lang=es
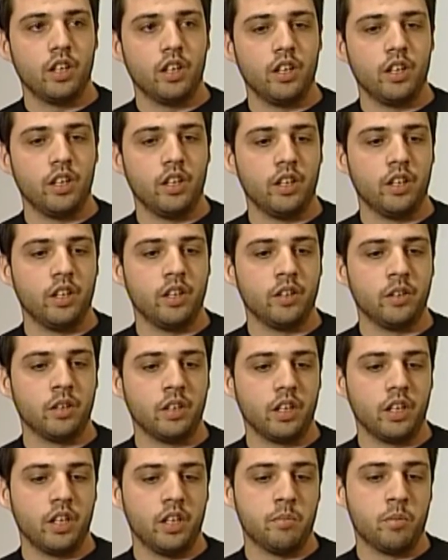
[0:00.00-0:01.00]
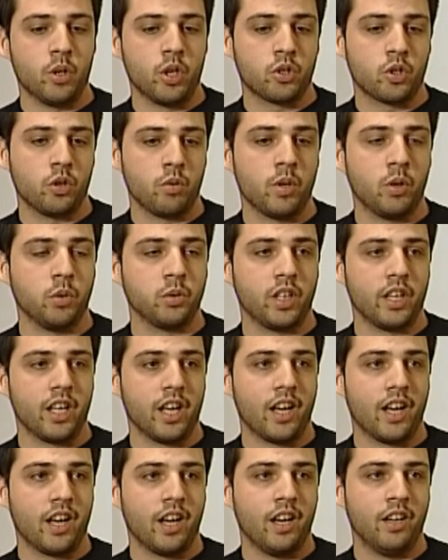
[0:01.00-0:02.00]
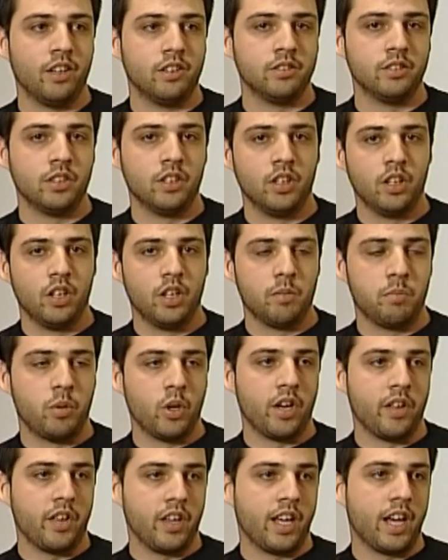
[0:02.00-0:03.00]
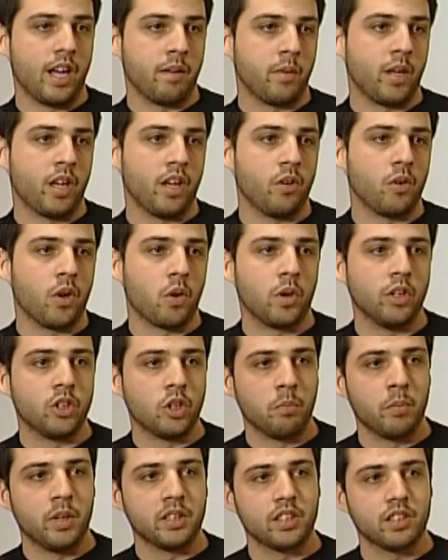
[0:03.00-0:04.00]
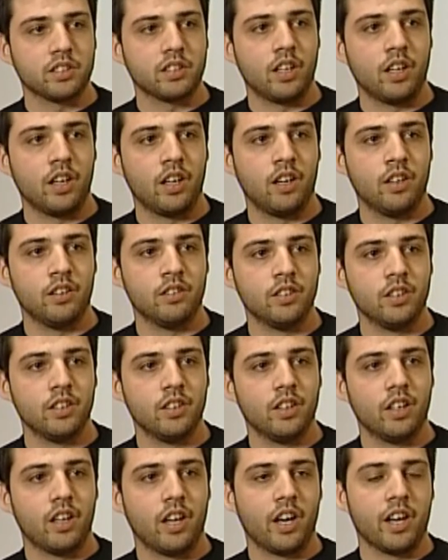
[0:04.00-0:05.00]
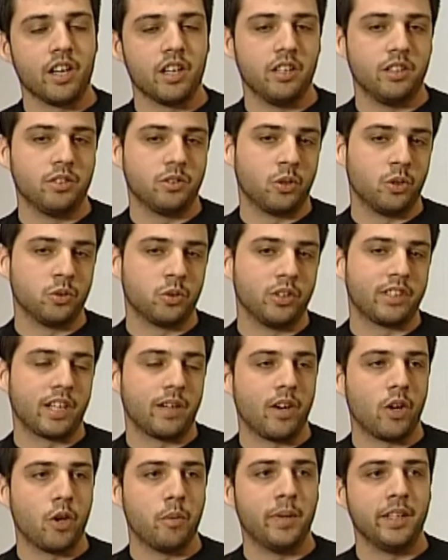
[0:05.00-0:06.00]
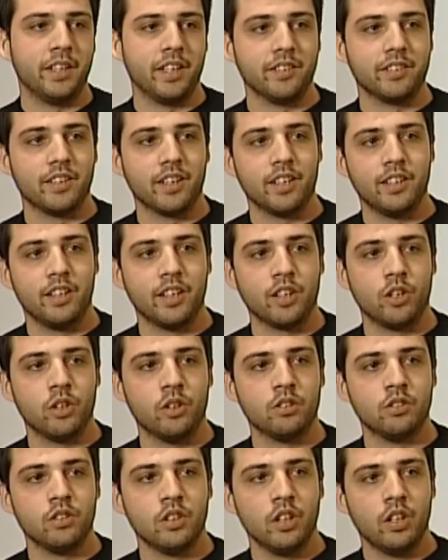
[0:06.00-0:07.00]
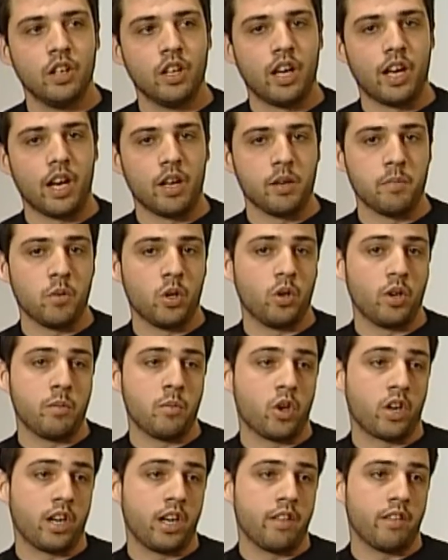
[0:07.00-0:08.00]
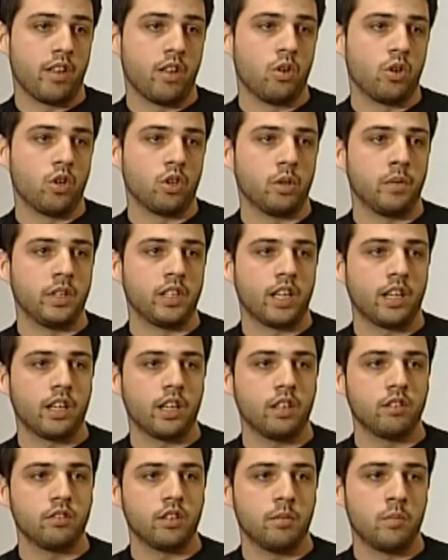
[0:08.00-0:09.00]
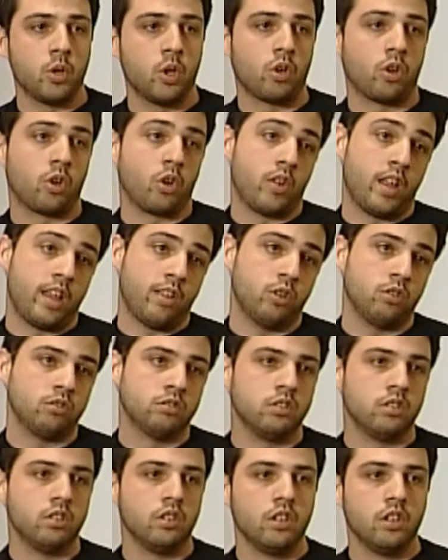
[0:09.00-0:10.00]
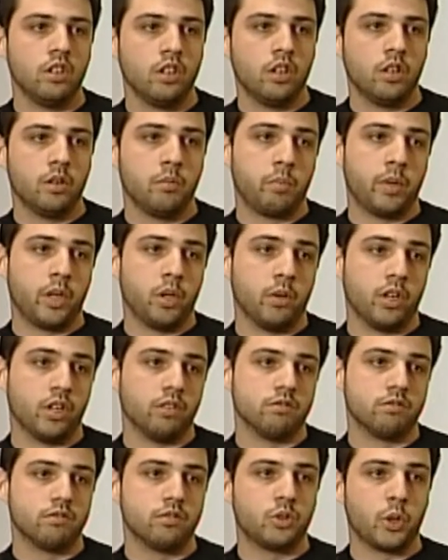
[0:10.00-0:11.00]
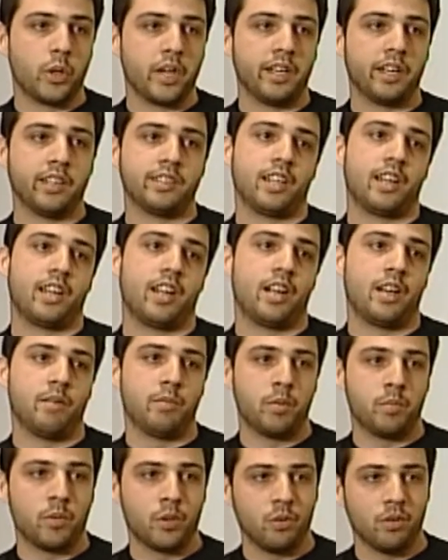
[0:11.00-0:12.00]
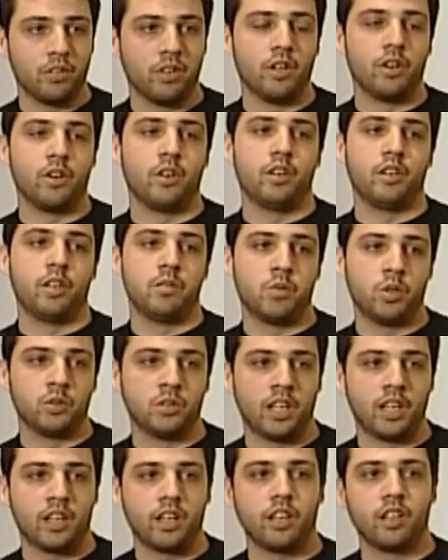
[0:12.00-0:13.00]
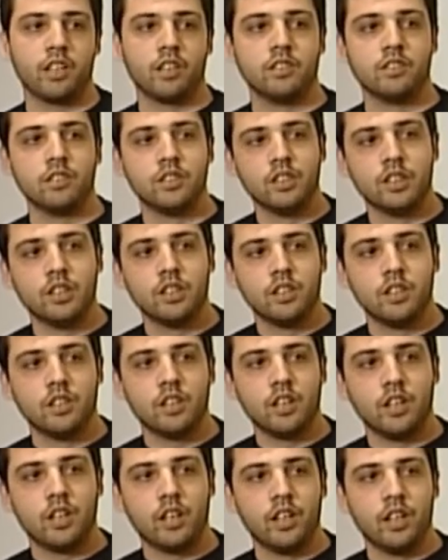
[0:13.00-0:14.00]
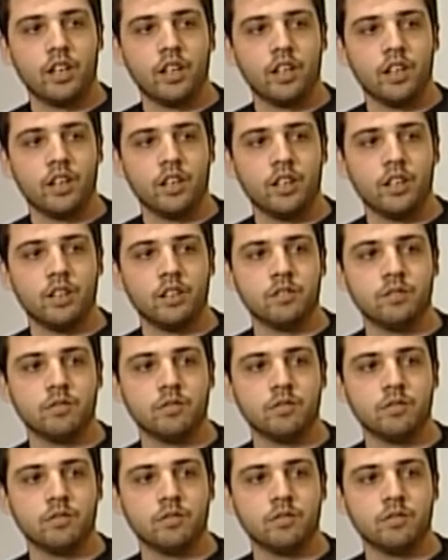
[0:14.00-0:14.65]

y, y, por eso me gustaría poder dedicarme unos cuantos meses a, a ir con todo el trabajo pendiente que tengo. Ahora mismo hemos realizado un cortometraje, hemos rodado pero bueno, todavía está la postproducción, el montaje. Eh,